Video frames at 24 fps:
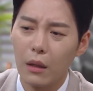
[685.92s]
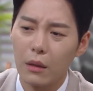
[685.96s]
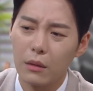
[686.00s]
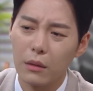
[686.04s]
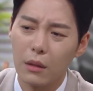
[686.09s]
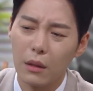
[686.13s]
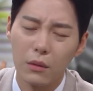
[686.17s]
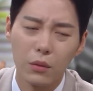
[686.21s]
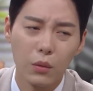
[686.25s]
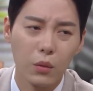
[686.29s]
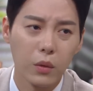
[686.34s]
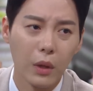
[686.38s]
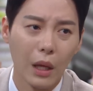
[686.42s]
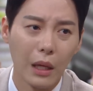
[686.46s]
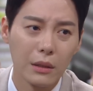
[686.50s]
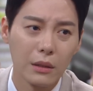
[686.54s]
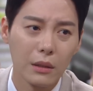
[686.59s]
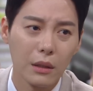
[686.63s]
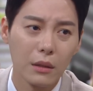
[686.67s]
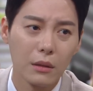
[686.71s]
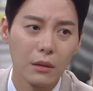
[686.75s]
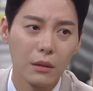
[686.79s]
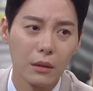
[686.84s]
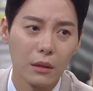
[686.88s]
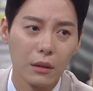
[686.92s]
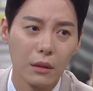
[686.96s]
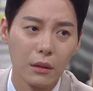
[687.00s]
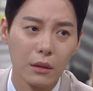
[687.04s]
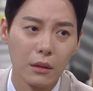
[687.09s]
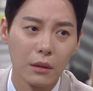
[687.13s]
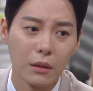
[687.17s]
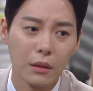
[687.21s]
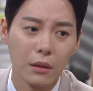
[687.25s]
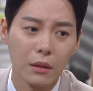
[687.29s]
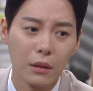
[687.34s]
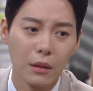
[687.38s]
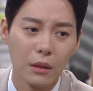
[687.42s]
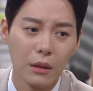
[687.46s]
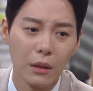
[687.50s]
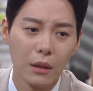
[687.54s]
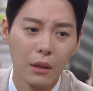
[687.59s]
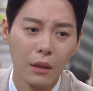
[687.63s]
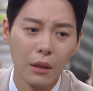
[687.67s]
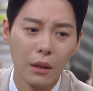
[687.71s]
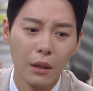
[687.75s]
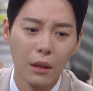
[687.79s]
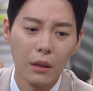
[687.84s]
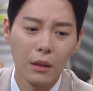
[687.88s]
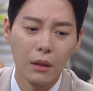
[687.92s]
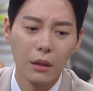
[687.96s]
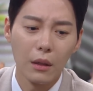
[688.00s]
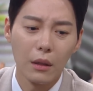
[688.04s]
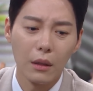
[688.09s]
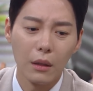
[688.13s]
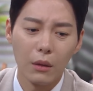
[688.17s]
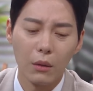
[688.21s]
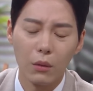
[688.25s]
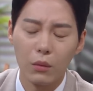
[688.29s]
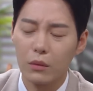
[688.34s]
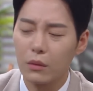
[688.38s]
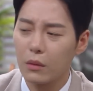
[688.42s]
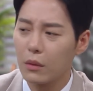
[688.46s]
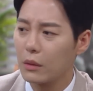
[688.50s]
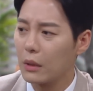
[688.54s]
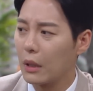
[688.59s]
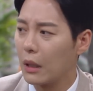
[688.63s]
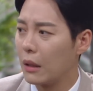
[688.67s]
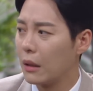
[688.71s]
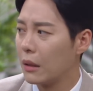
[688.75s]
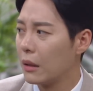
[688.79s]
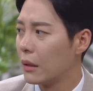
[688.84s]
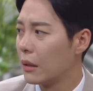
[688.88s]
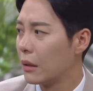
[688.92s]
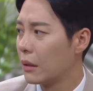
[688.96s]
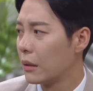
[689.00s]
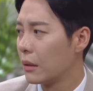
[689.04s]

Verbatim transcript: 그래도 곧 아시겠지. 어쩌냐.